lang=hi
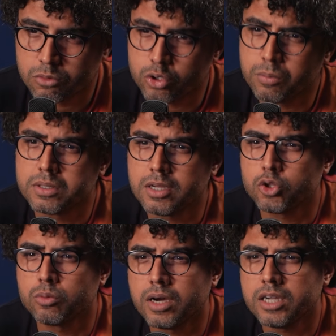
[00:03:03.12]
तुम्हें पता है
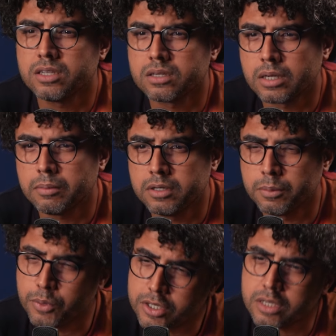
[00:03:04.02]
तुम्हारे चक्कर में
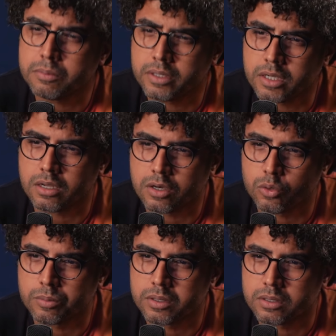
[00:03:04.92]
डिप्रेशन में रहने लगा
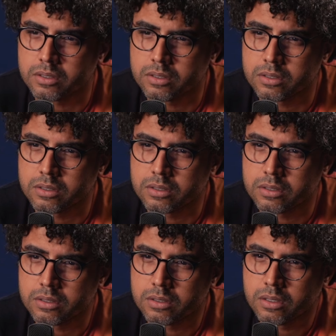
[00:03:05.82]
हूँ मैं
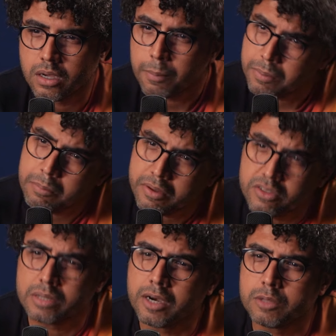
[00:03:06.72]
अपनी
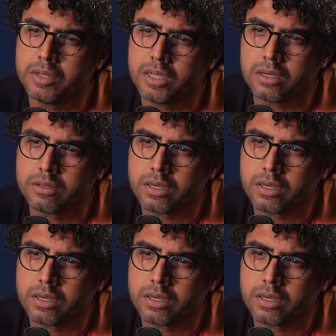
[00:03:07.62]
बीवी से बात भी नहीं कर